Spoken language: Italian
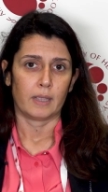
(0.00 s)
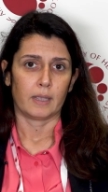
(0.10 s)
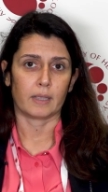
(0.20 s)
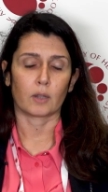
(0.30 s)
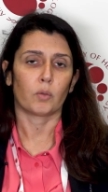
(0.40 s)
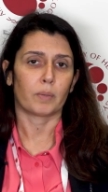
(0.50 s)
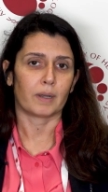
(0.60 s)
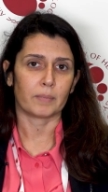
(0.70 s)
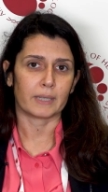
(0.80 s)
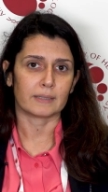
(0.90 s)
Eh,
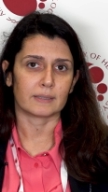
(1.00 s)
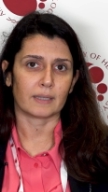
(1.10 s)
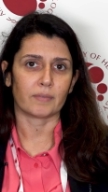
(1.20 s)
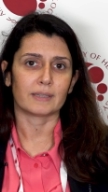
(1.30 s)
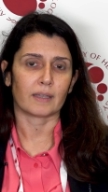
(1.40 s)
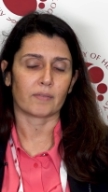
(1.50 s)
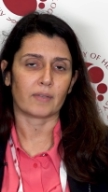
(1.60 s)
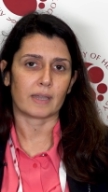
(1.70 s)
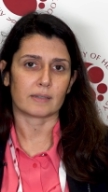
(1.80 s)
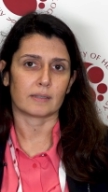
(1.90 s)
globalmente eventi
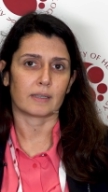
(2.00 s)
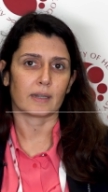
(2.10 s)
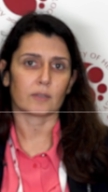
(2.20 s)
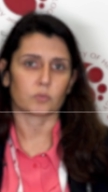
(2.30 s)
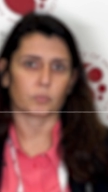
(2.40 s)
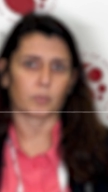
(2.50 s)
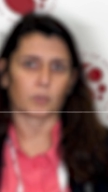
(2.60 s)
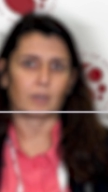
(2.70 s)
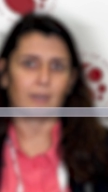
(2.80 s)
avversi di grado superiore